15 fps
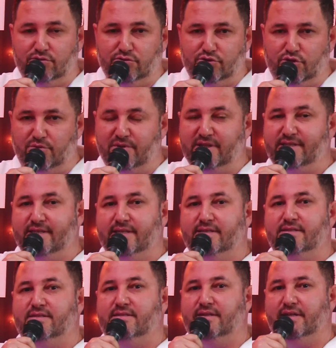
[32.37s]
os
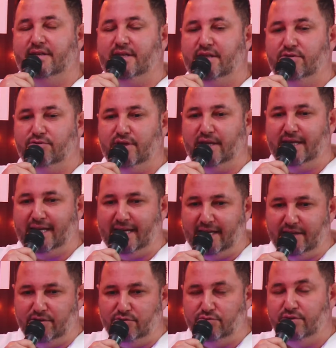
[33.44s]
comerciantes de Serquírio que
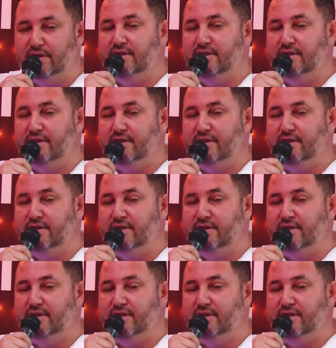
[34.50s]
queiram